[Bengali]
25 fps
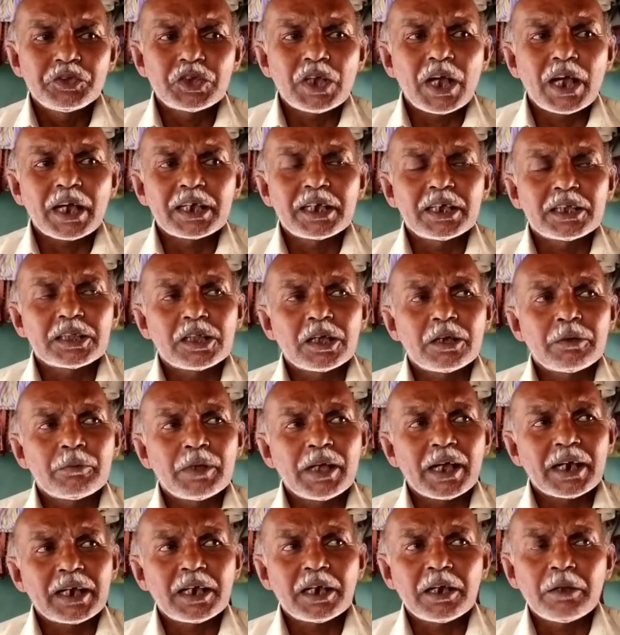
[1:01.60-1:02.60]
যা খেতাম
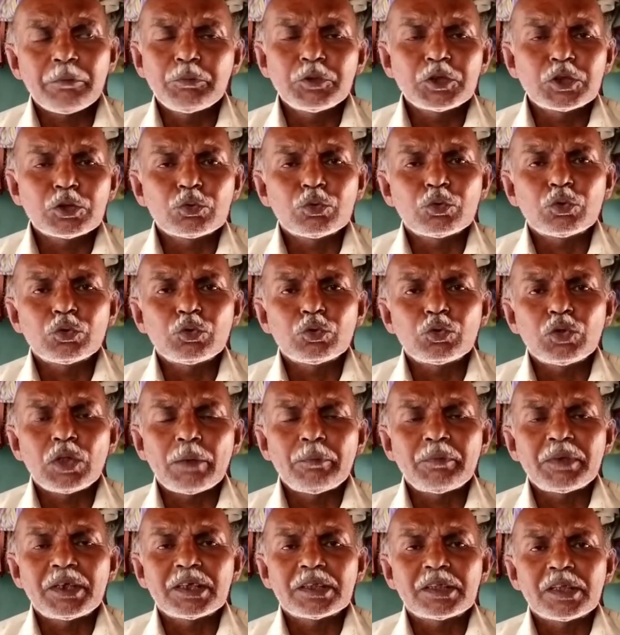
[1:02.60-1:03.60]
একখানা বিস্কুট যদি
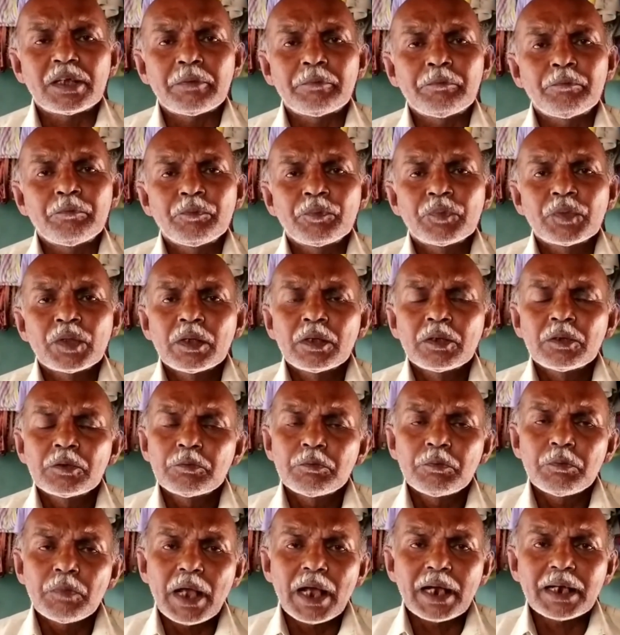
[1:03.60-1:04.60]
আমি খেতাম
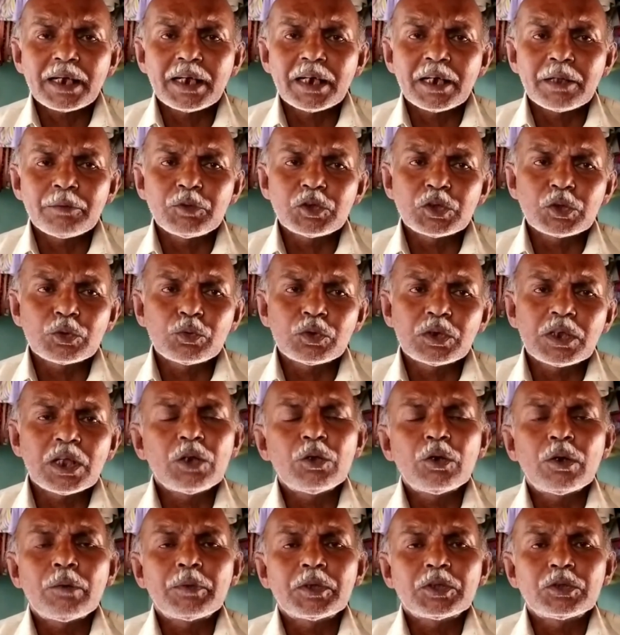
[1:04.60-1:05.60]
একখানা বিস্কুট
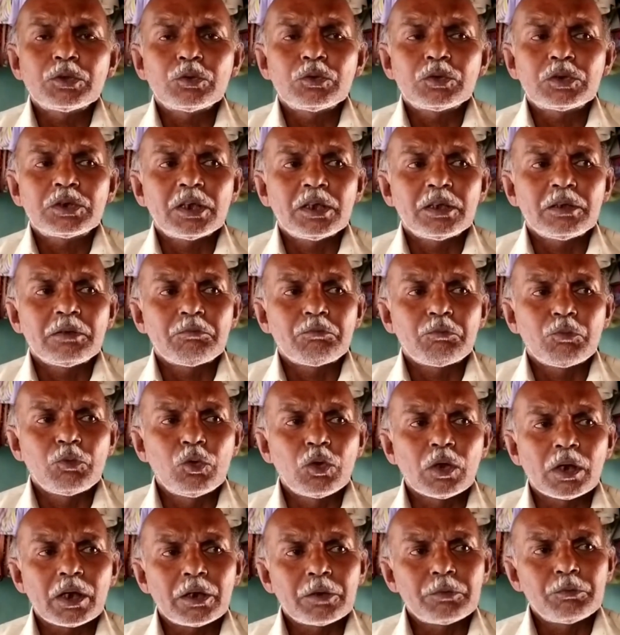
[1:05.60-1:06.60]
খেলেও আমার জন্য সেই
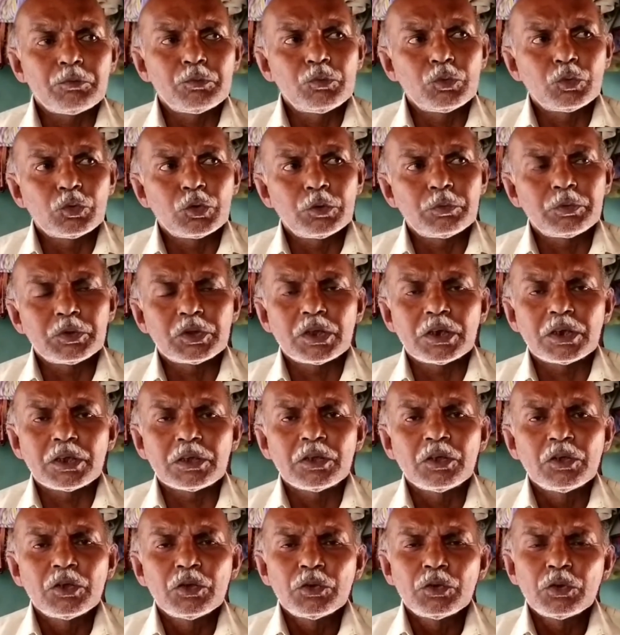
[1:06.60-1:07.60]
গলার মুখের ভিতরে
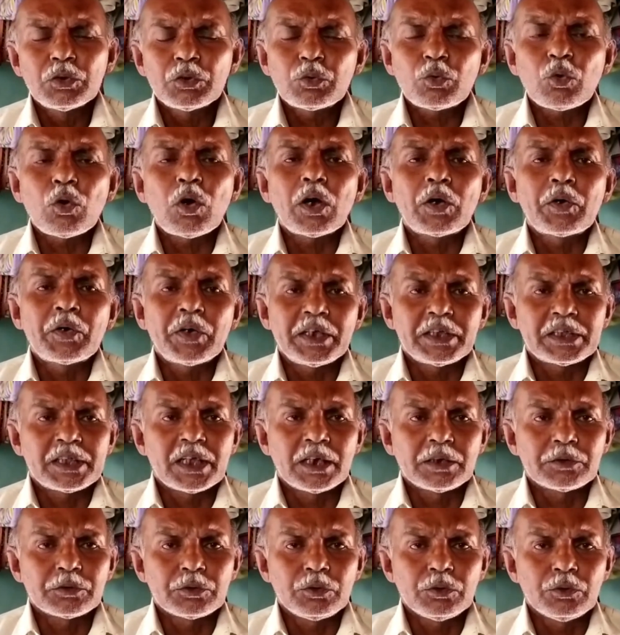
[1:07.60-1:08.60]
টক হয়ে
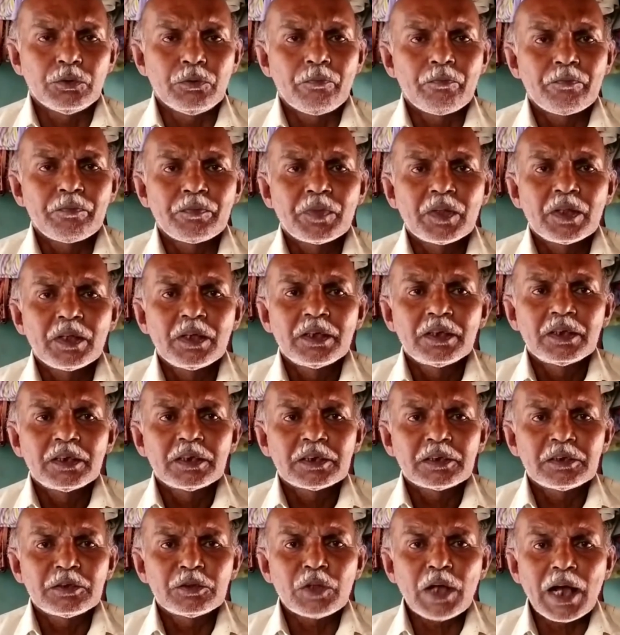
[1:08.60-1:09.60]
থাকতো
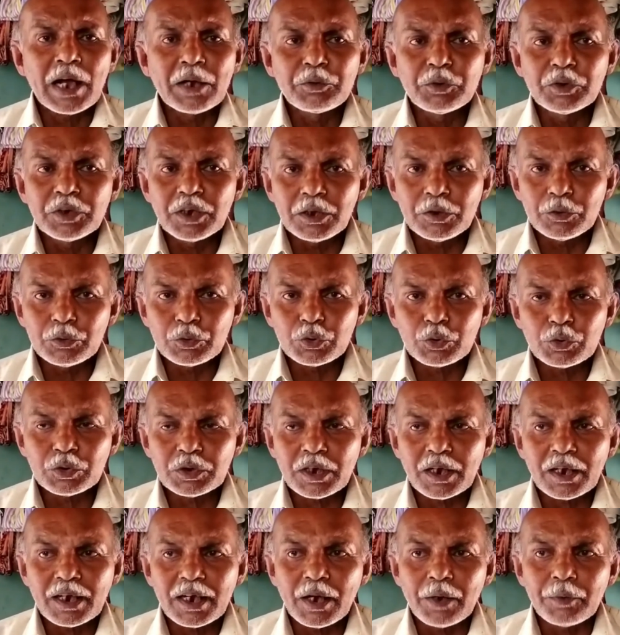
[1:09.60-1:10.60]
কিন্তু এখন এই
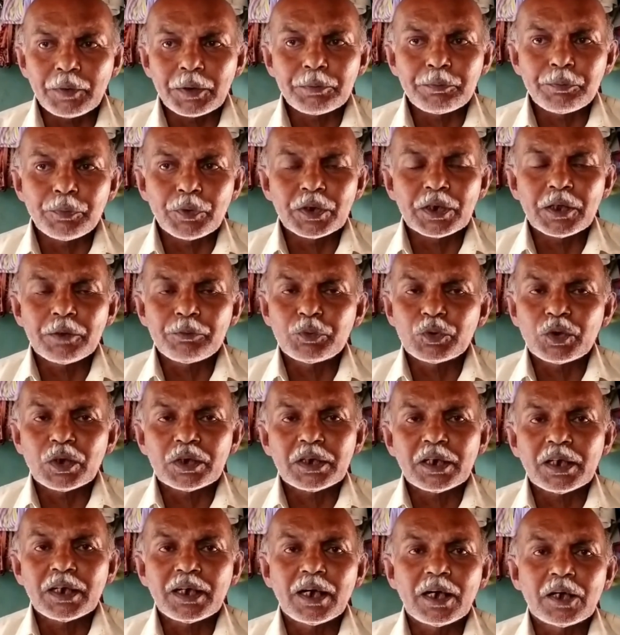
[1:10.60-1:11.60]
ওষুধটা খাওয়ার পরে
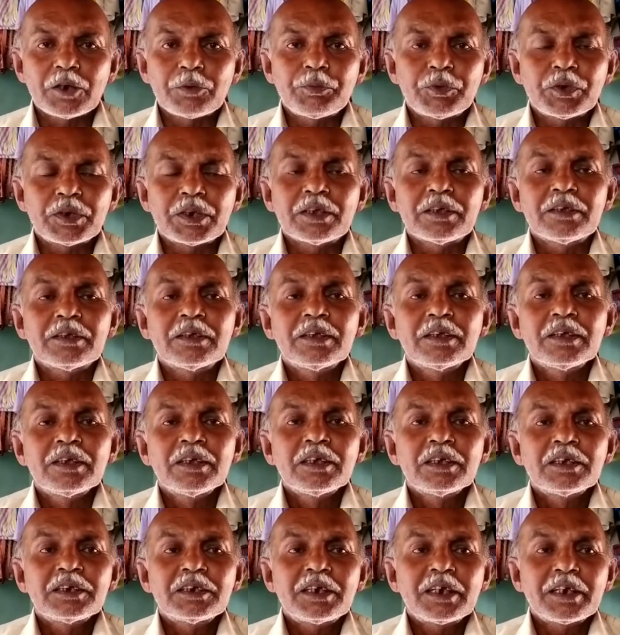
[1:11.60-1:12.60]
প্রোডাক্টটা খাওয়ার পরে
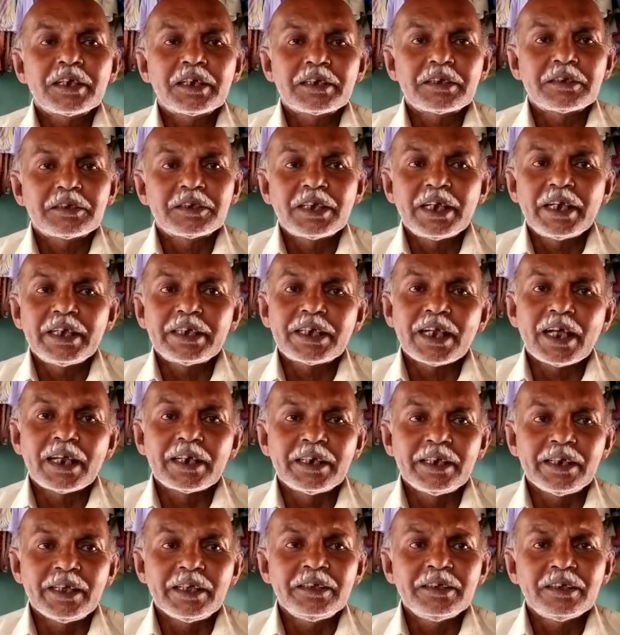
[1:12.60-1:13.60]
সেই সেই
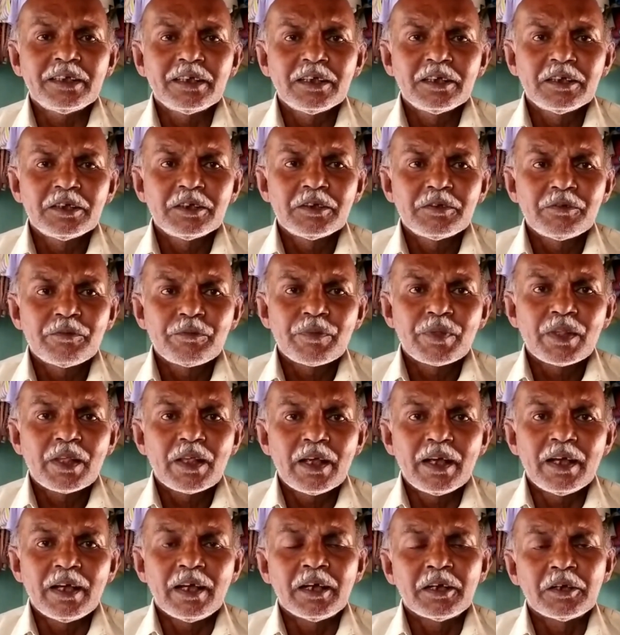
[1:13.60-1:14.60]
টান নেই
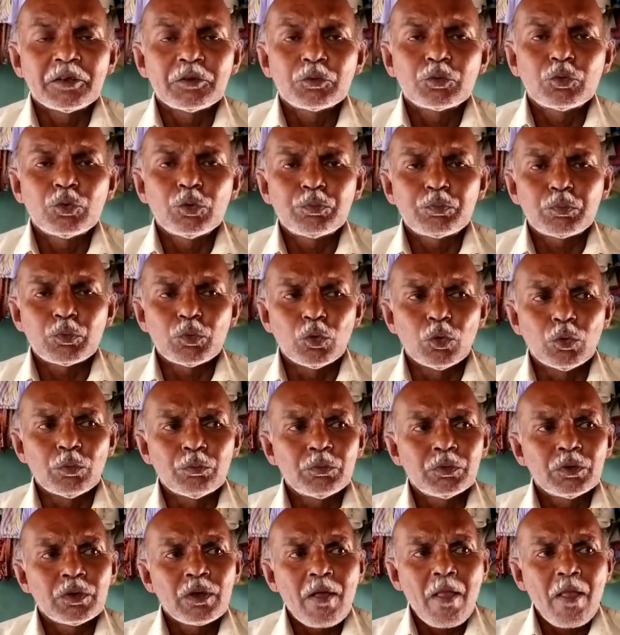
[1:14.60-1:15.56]
হ্যাঁ খুব কম